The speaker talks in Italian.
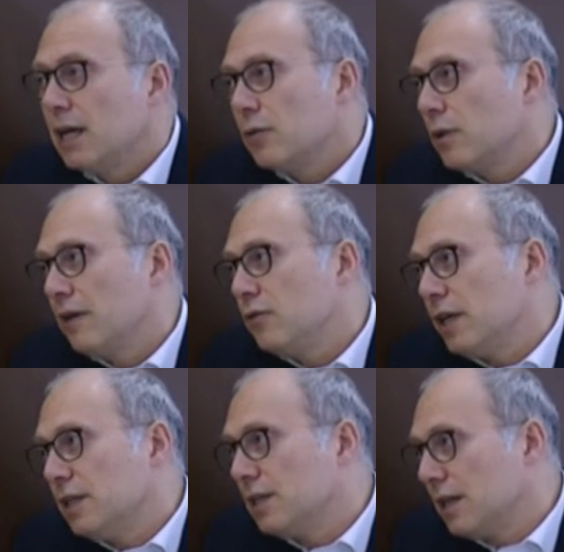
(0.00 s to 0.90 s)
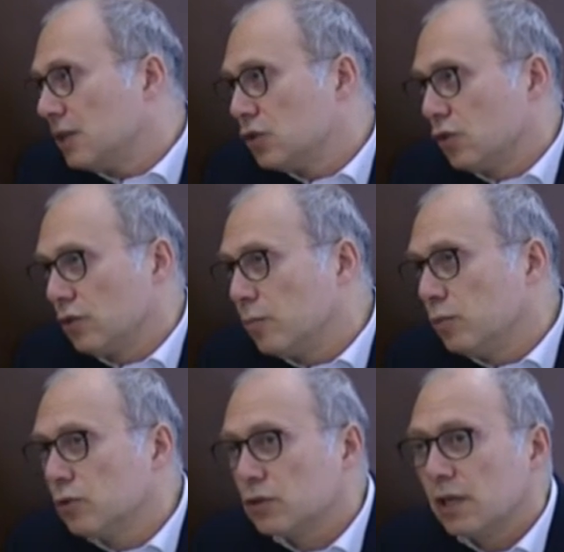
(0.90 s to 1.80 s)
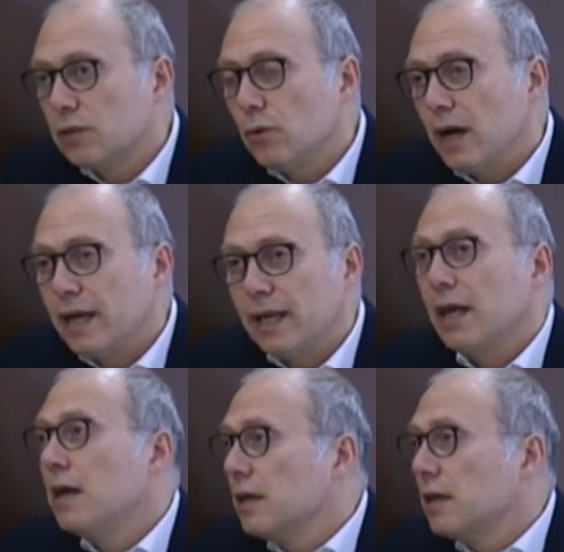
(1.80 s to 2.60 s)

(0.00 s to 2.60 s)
quei lavoretti che sono appunto saltuari,